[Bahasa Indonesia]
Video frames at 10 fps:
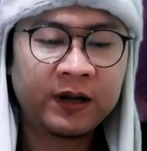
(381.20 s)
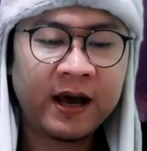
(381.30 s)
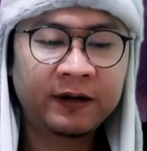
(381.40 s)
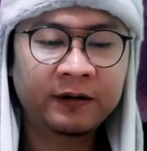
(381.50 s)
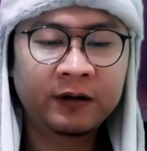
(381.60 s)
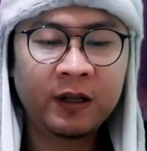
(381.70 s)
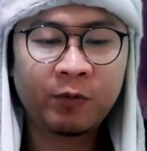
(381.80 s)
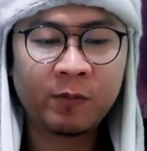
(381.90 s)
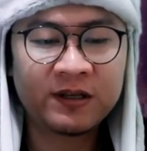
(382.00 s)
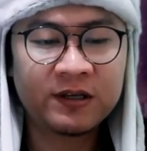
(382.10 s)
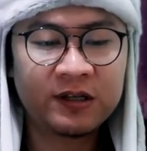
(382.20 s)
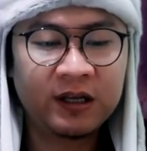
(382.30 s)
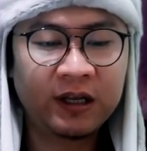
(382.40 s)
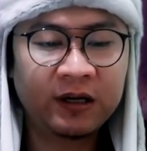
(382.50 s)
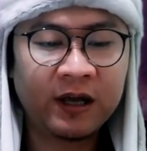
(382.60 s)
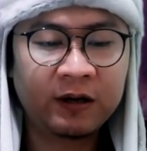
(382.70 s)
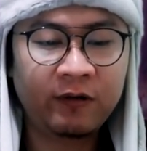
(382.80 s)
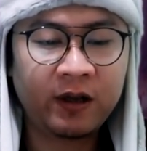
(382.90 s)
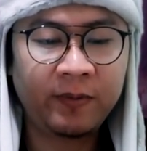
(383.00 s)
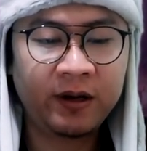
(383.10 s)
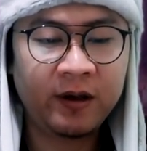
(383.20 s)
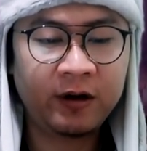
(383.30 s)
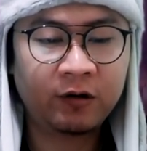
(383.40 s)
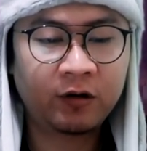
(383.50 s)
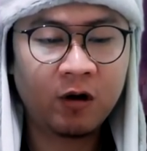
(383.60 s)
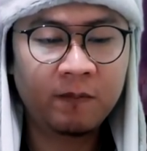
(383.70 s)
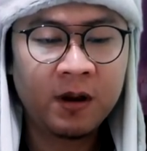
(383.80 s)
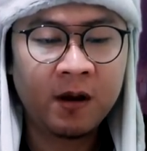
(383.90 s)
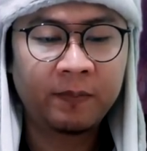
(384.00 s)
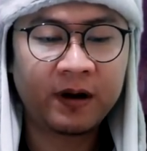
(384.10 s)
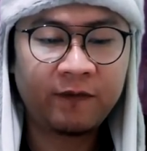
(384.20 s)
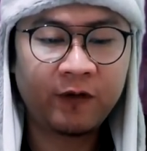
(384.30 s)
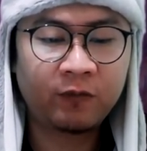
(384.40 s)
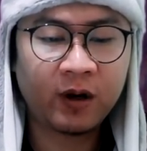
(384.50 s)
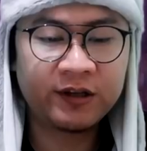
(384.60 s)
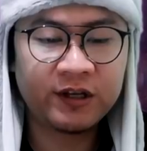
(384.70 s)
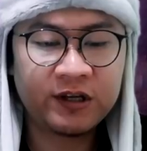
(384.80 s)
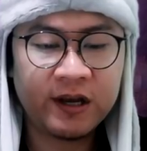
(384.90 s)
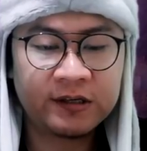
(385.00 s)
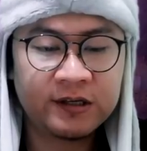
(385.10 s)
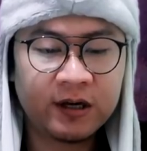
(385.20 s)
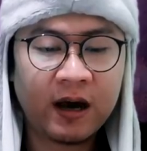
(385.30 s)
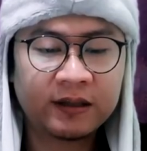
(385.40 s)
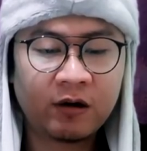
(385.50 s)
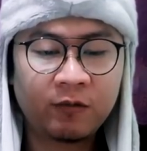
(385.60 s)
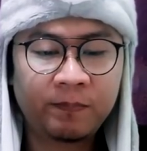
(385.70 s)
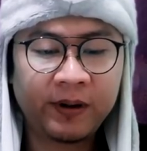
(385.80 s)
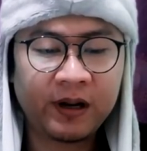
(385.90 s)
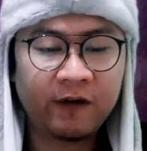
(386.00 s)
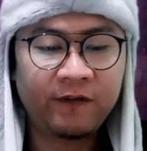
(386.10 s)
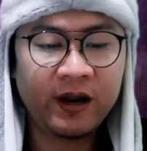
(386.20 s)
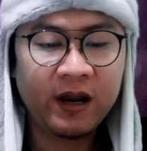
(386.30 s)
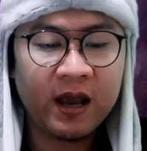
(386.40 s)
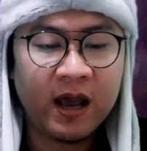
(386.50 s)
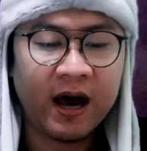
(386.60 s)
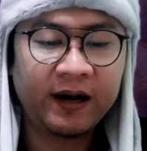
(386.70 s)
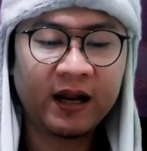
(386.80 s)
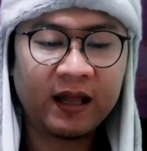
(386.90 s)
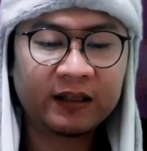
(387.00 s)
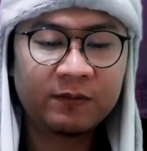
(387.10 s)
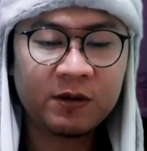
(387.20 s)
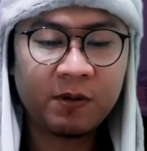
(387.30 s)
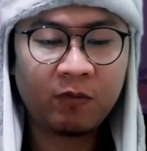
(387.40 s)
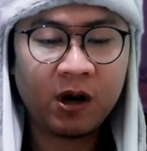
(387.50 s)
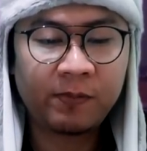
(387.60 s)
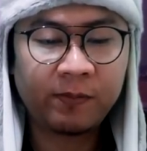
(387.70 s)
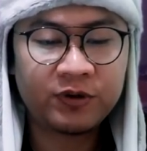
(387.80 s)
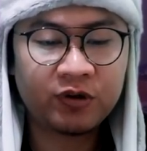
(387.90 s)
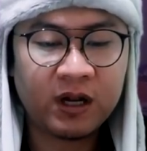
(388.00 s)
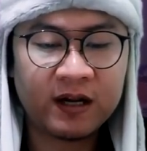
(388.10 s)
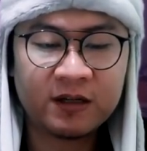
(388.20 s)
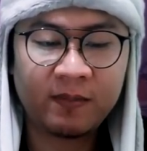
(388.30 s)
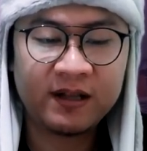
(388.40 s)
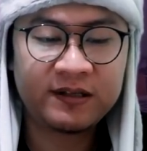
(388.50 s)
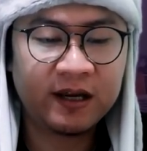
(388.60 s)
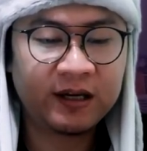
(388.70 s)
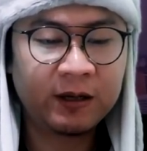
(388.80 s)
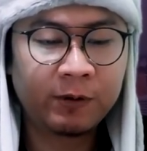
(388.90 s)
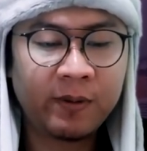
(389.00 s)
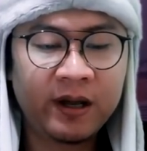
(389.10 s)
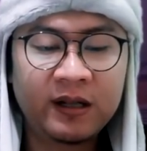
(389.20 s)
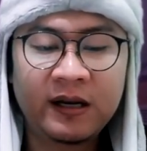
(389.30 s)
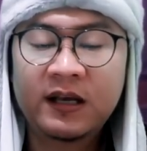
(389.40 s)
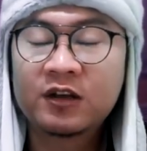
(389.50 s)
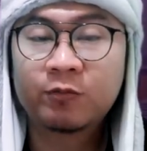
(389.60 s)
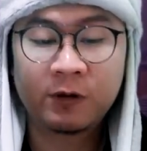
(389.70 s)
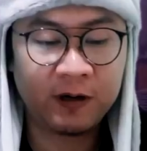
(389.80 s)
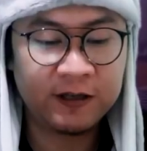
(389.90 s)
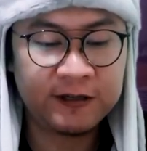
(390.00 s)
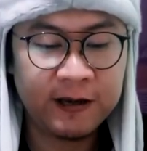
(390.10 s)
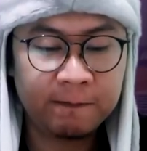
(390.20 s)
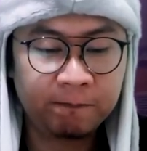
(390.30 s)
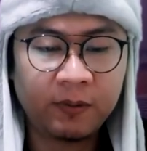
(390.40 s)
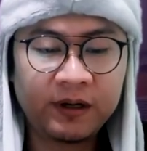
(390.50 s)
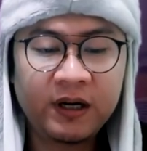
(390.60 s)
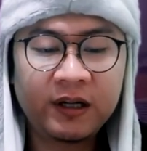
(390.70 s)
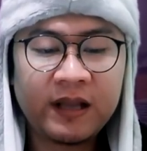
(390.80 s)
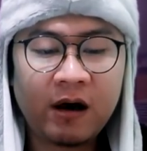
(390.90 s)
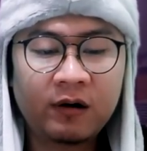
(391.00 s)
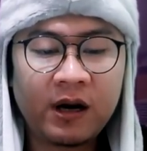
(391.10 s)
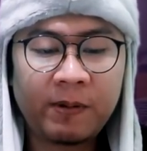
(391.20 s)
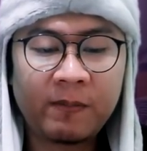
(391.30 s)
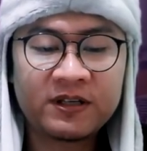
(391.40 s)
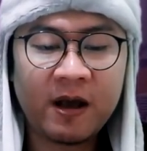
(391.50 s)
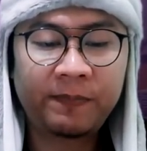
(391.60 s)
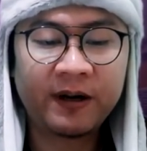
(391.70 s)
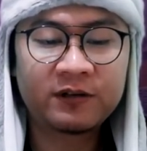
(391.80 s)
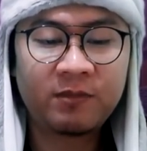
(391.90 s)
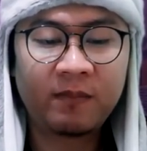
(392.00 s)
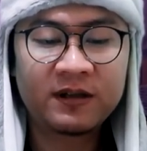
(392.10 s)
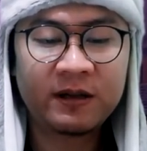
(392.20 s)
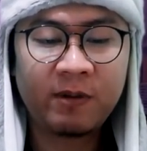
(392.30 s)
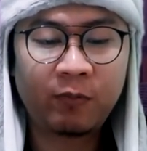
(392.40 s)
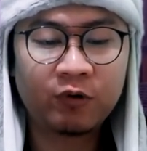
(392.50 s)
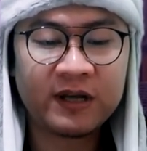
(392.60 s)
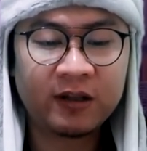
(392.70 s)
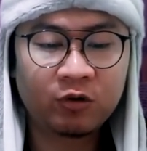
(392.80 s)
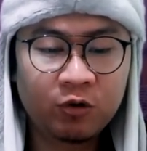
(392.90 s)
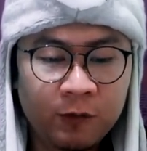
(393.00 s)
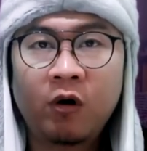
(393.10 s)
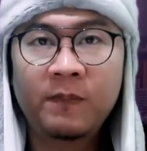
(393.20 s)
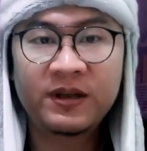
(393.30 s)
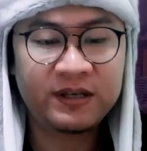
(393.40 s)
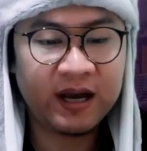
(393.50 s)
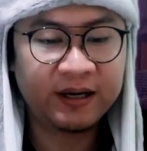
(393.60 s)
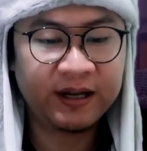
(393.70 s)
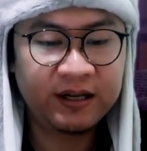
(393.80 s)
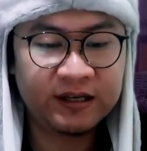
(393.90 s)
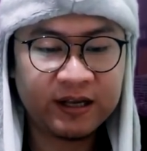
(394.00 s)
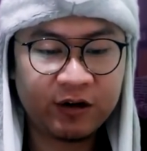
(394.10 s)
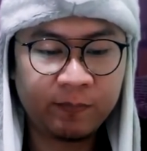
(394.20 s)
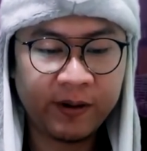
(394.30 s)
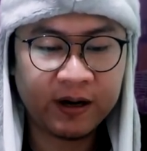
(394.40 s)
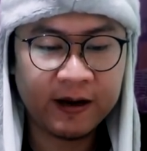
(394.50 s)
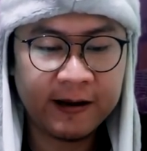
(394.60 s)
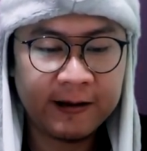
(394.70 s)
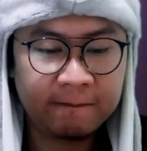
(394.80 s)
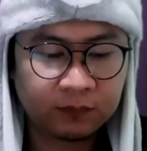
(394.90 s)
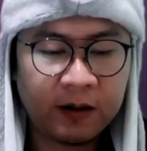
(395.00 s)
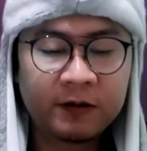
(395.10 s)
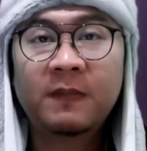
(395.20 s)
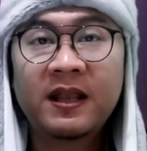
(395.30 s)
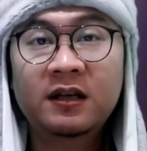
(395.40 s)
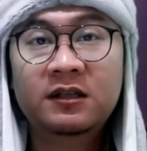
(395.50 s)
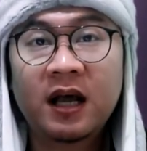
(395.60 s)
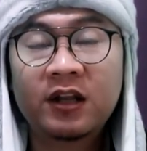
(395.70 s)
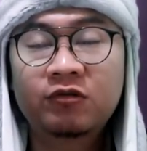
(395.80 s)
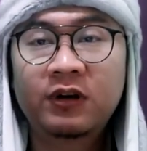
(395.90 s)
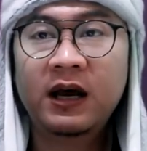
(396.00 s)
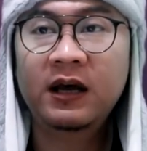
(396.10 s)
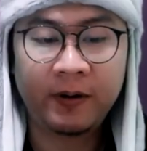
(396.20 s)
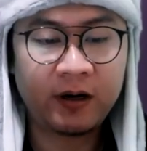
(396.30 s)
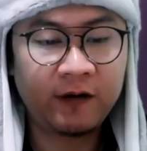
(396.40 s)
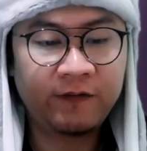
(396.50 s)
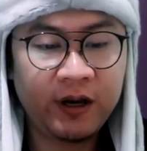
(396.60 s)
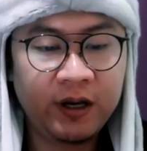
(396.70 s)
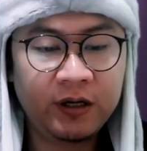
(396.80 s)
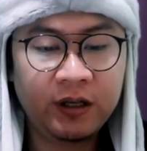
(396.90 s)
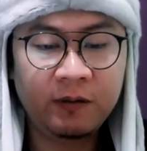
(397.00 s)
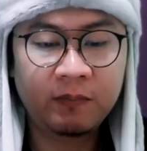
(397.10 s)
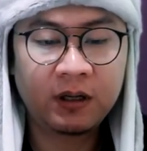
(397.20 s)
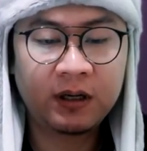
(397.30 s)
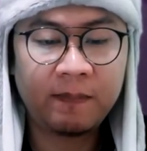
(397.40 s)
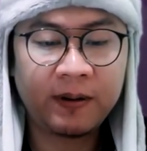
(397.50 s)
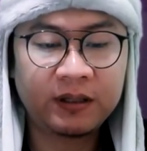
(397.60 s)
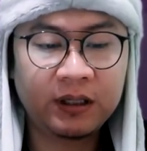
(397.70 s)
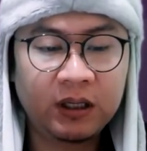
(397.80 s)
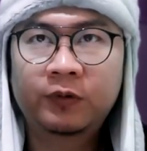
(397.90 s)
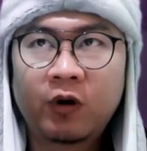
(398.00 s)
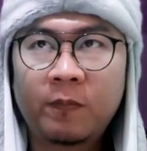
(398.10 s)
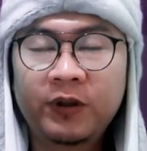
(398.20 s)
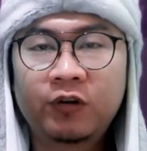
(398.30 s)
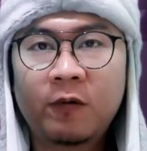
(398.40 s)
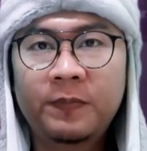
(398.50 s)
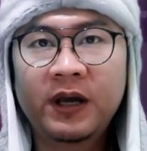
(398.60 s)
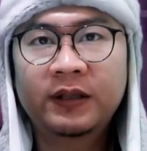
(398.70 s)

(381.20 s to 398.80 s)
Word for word: Dan informasi sedikit dari wikipedia.com, Pera Football Association atau Pera FA adalah tim sepak bola profesional asal Malaysia yang kini bermain di Liga Super Malaysia. Berdiri tahun 18 April 1951, home base-nya ada di Stadion Perak ya. Dan banyak sekali sudah Pera FA ini mendapati trofi-trofi